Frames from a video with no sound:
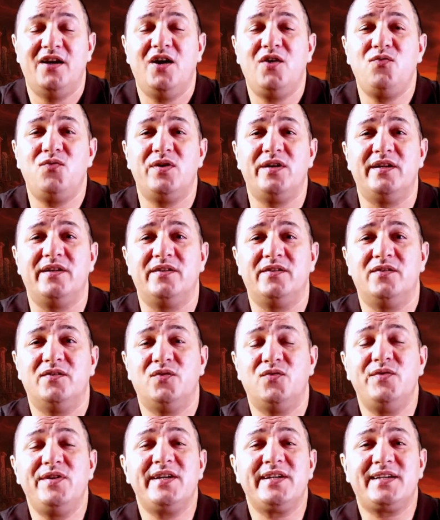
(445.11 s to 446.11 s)
اولا
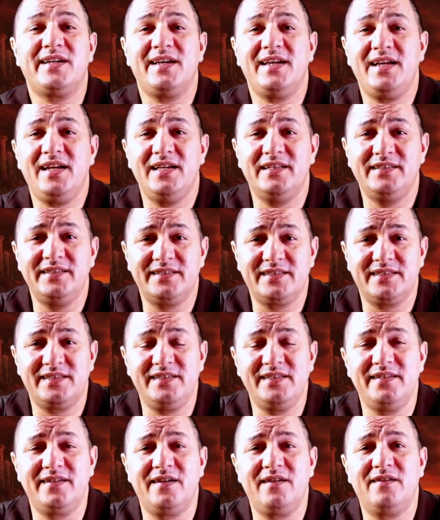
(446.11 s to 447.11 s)
هناك احاديث
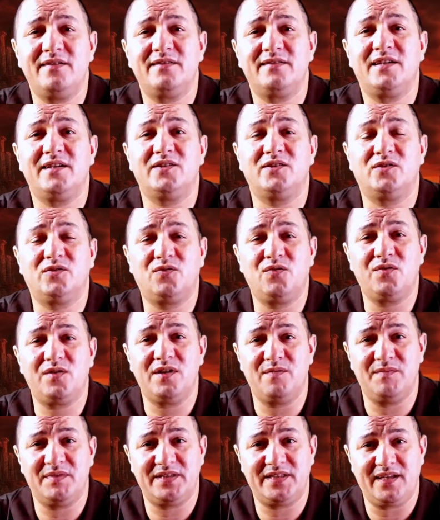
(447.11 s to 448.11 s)
كثيره كتذكر
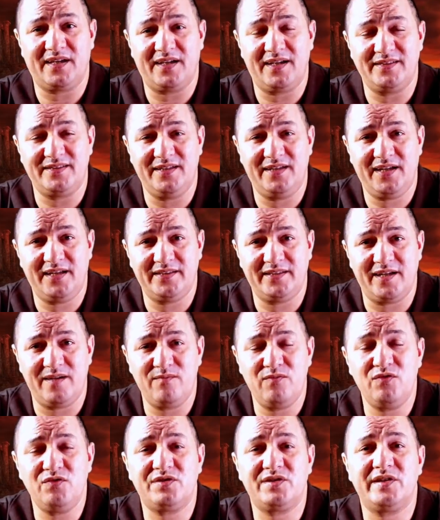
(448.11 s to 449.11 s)
المنطقه ديال
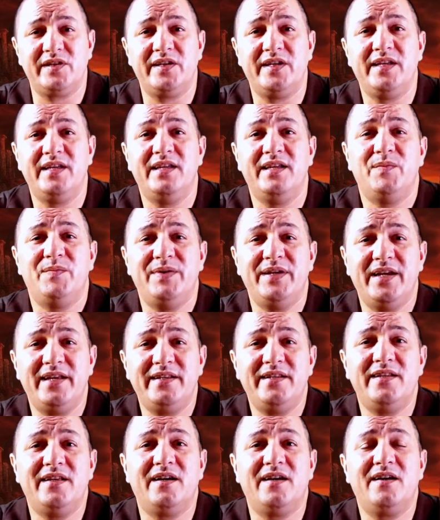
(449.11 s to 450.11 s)
حضرموت
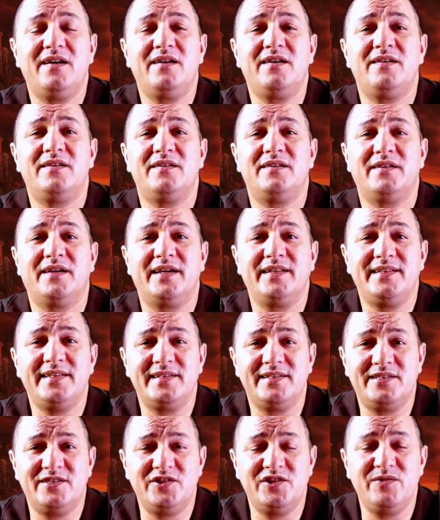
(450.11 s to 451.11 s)
بانها
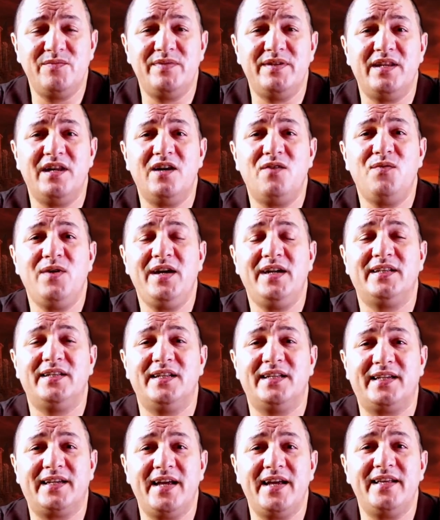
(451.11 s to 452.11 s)
غادي تجي منها واحد
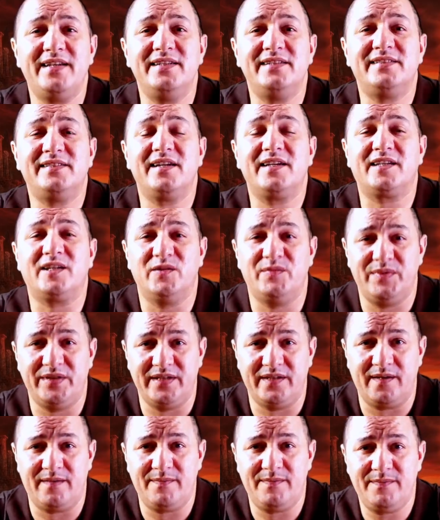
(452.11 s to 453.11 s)
الكارثه
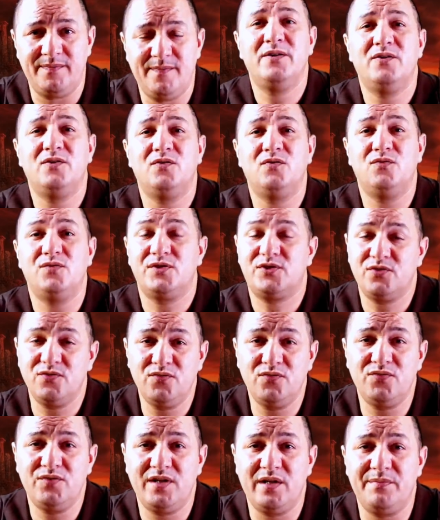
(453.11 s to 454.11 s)
كبيره
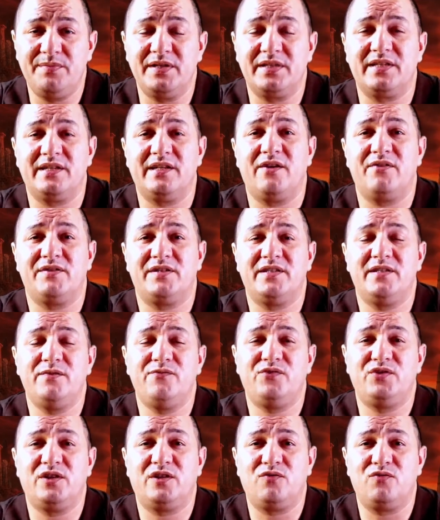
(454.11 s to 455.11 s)
وصول النبي صلى الله عليه وسلم
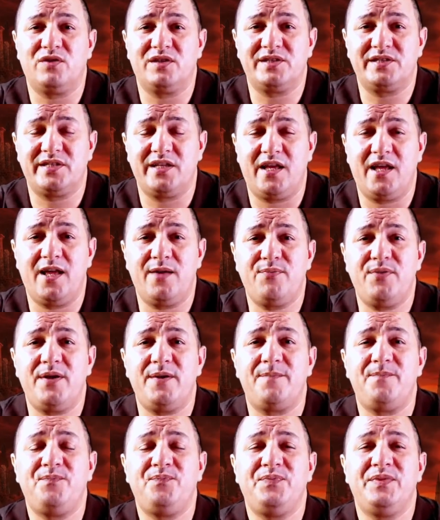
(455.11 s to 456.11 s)
في ذاك الوقت
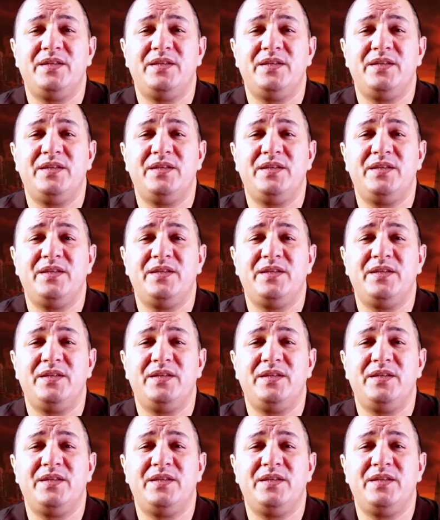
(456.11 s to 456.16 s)
الصحابه